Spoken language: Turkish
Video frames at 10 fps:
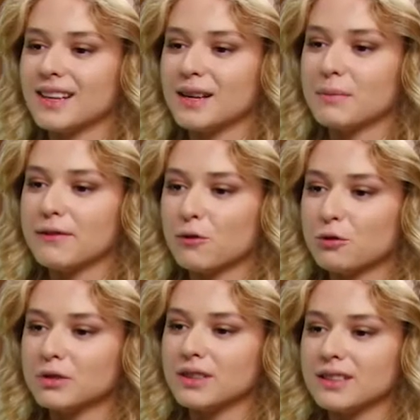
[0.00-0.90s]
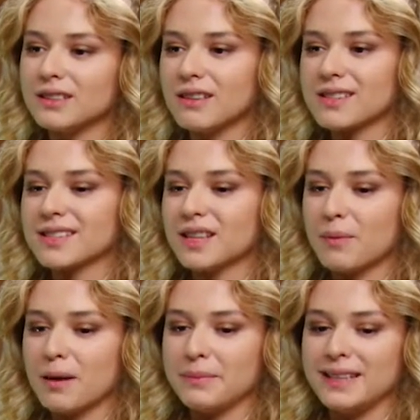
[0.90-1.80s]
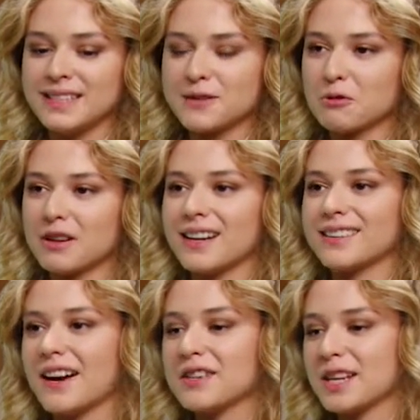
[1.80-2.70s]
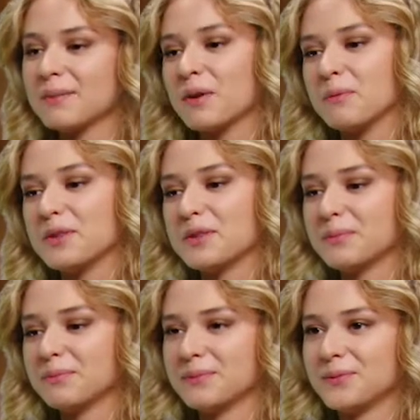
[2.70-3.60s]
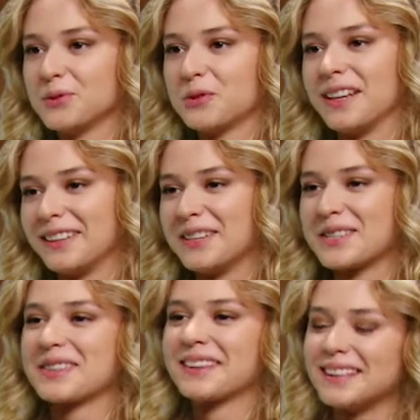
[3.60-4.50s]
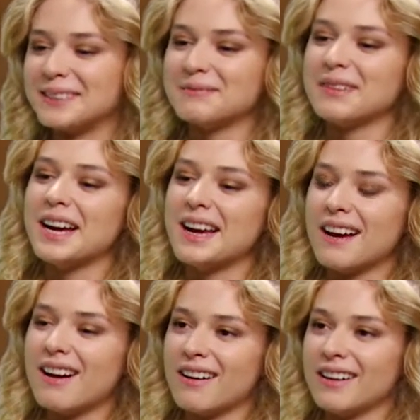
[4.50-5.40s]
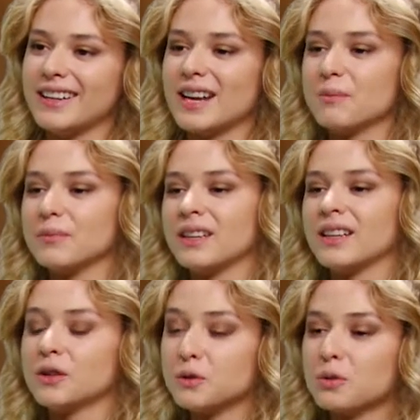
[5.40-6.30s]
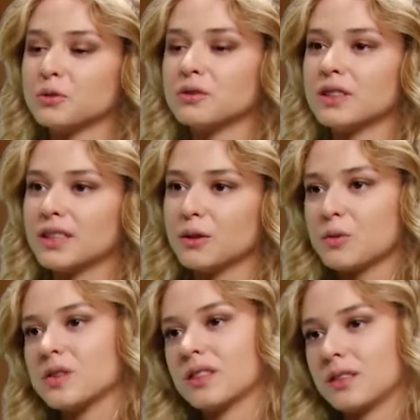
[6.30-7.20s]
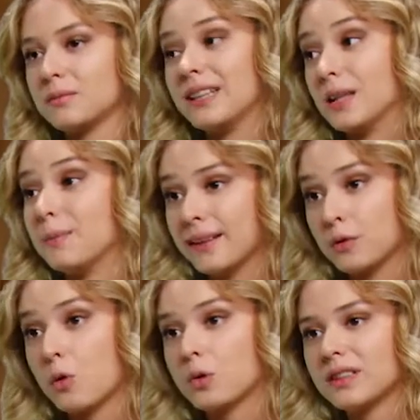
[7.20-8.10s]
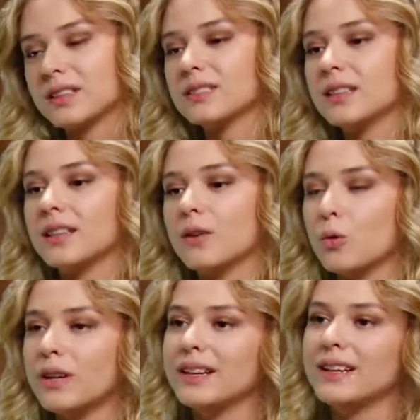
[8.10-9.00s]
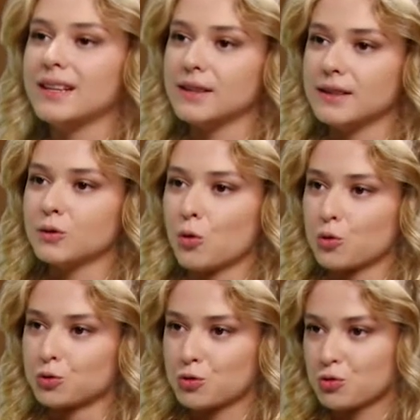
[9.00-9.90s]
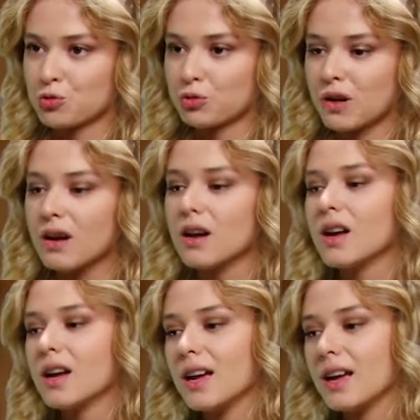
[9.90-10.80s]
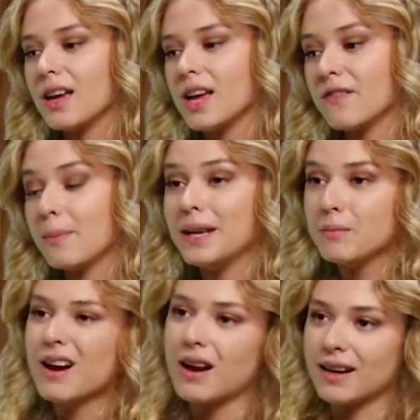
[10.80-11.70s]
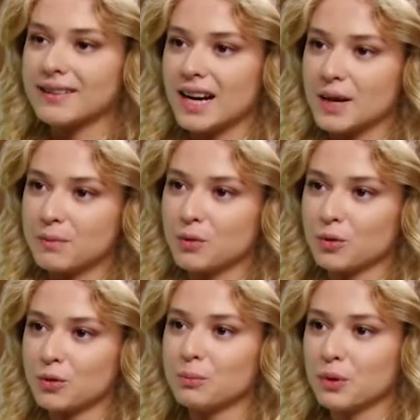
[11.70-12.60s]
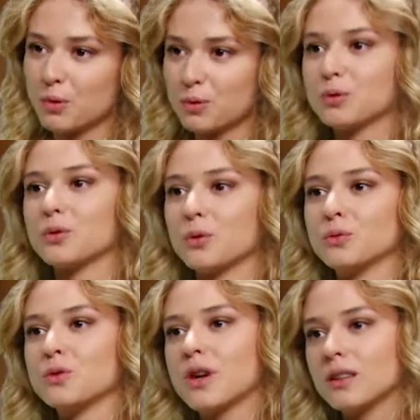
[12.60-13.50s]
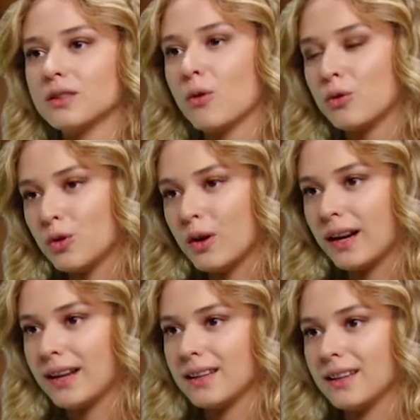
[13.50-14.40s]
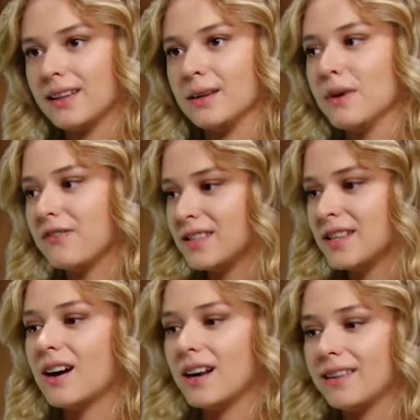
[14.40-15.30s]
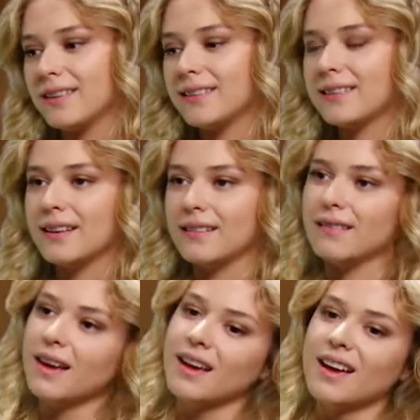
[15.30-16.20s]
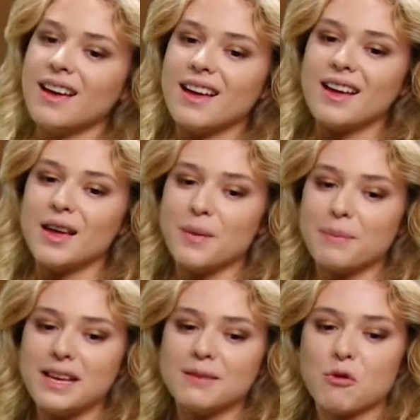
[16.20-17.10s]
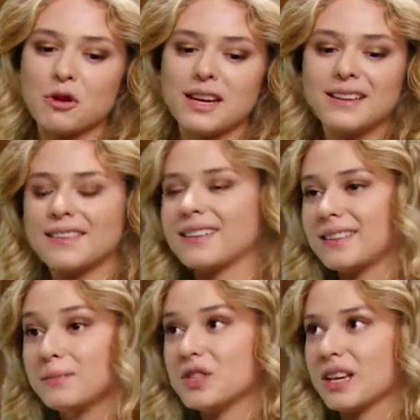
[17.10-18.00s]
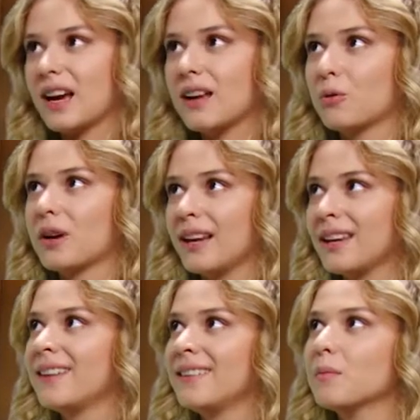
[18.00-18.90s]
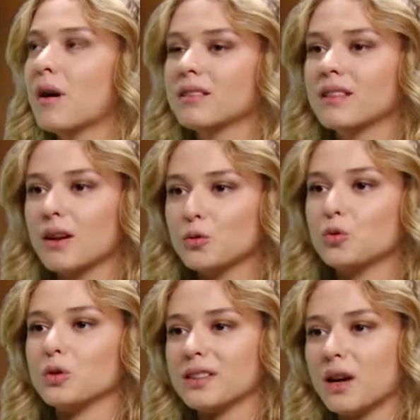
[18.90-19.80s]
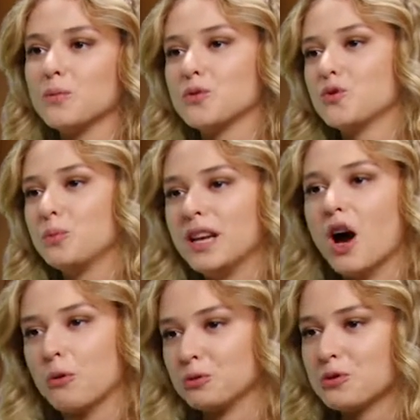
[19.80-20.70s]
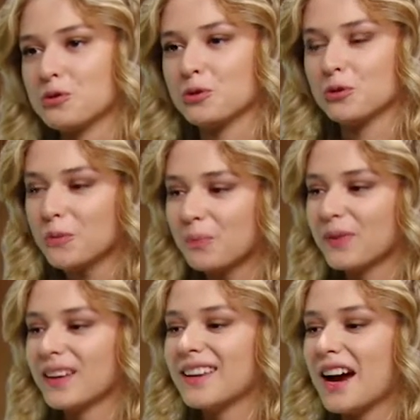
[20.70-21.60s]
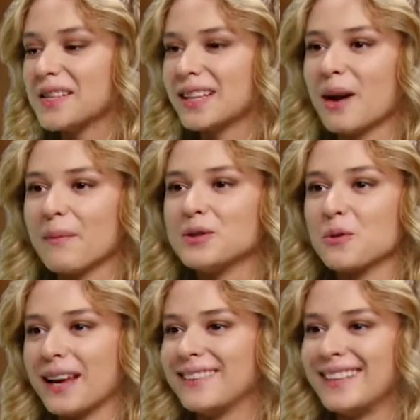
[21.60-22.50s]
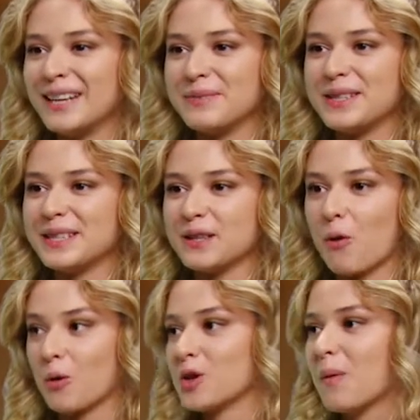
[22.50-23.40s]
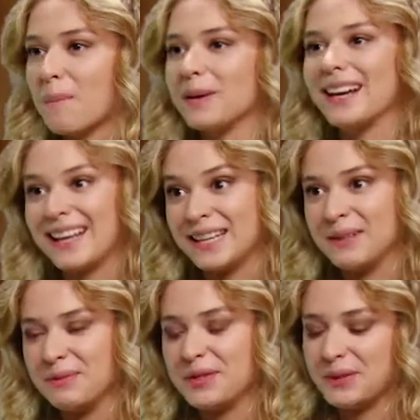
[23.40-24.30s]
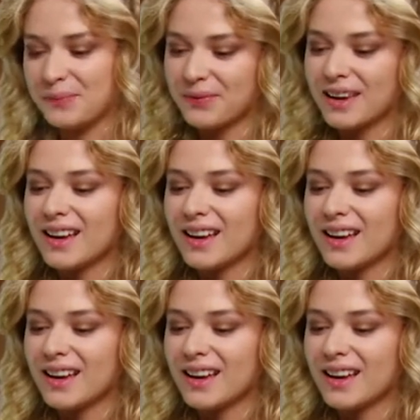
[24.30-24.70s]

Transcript: MEF okullarını aslında ben bilinçli olarak tercih etmemiştim. Çünkü 7 yaşındaydım. Ailem e, anaokulundaki hocalarımın yani pedagogların e, önerileri doğrultusunda e, ve benim karakter yapıma uygun bir okul olacağını öngörerek e, MEF'i ziyaret ettiklerinde e, benim oraya ilk dikkatimi çeken, oraya girdiğim anda tuğladan bir sürü bina oluşuydu. Gerçekten beni çok etkilemişti. Kocaman bir yere girmiştim.